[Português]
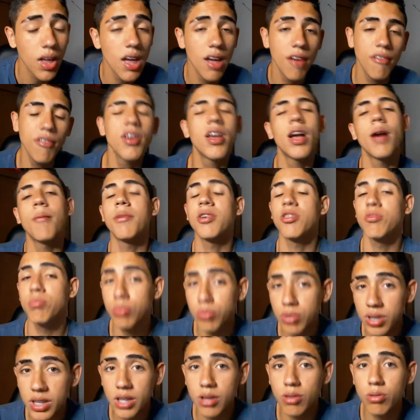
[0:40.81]
fica mais
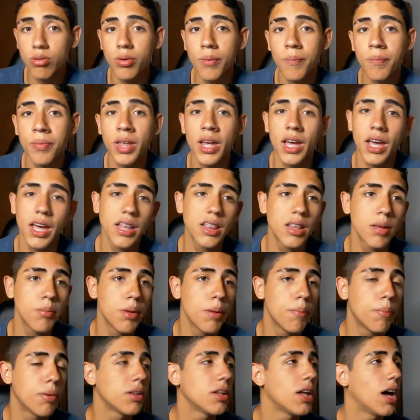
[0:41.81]
bonito e também
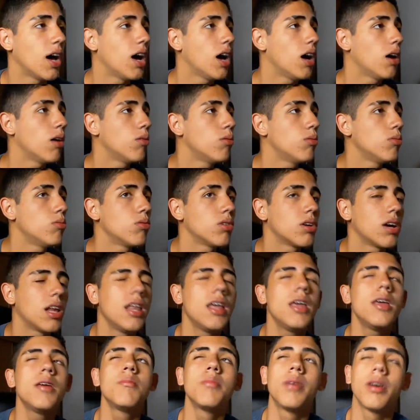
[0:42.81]
para dar um
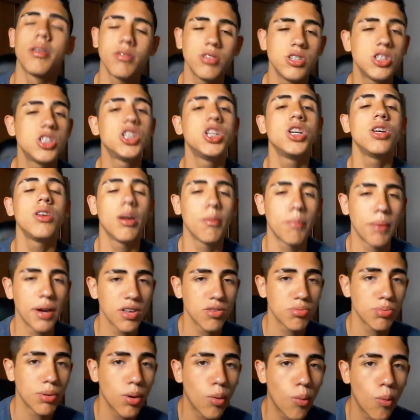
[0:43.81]
clima, um estilo a
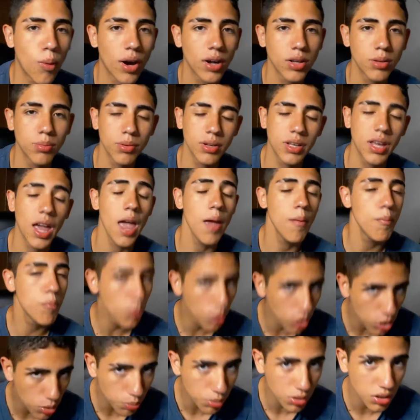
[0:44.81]
mais para o quarto, porque é
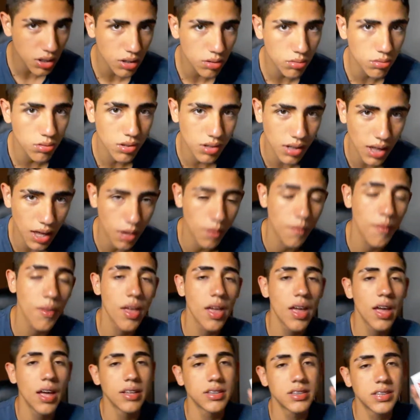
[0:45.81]
muito bonito, sério.
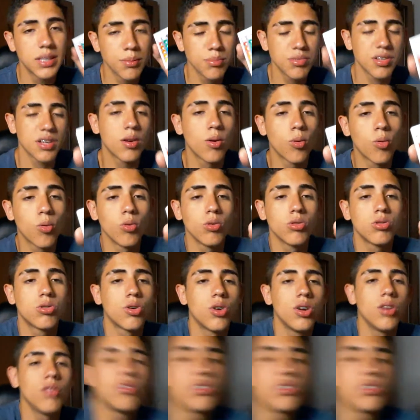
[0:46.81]
Temos aqui um controle,